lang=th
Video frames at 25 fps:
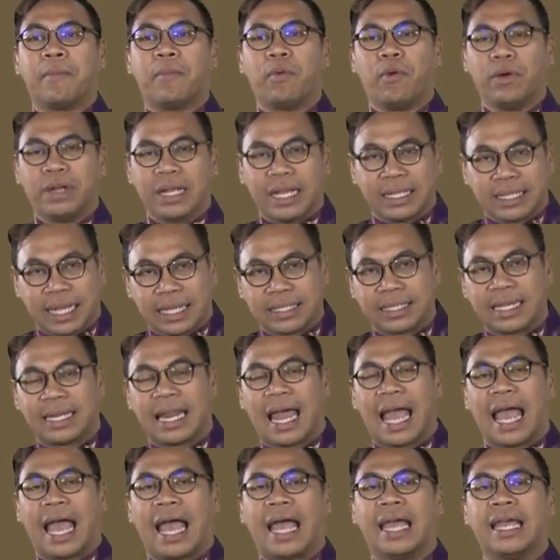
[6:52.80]
พุทธศาส
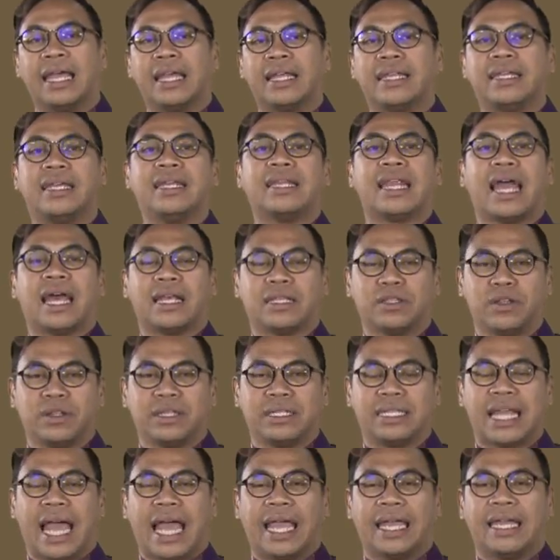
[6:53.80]
นาที่น่าสน
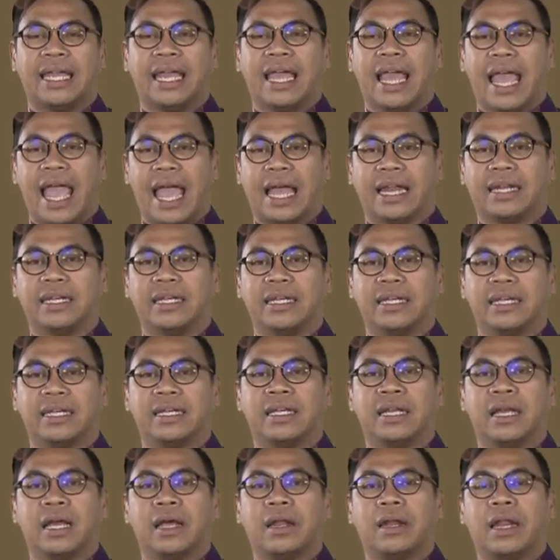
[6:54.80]
ใจแห่งหนึ่ง
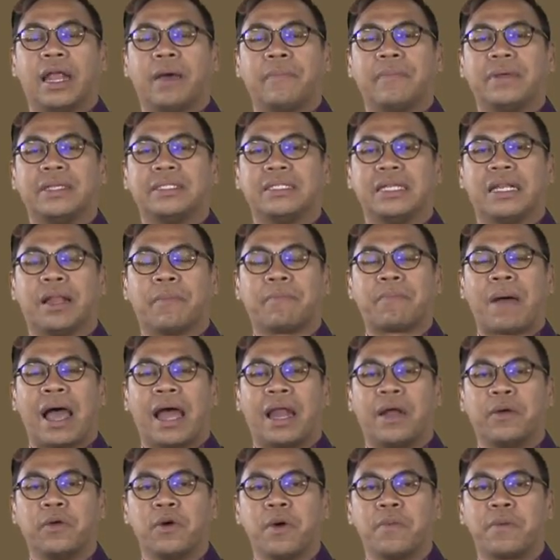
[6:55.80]
และมีศิลปะ
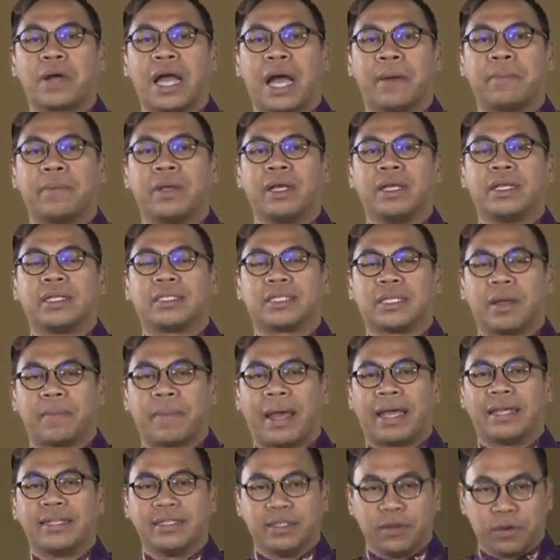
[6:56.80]
ร่วมกับส
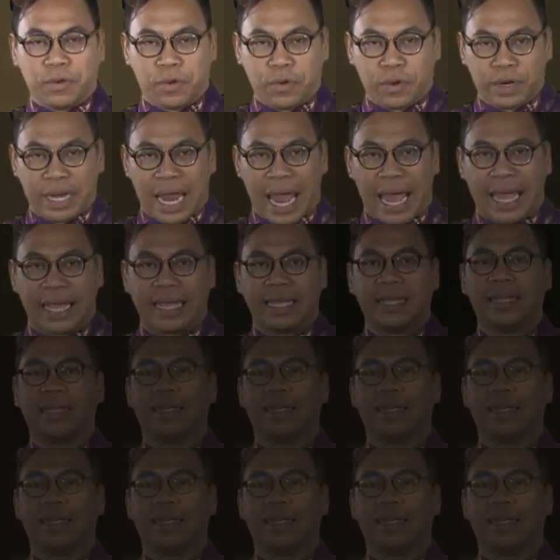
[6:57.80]
มัยสุขโขทยัย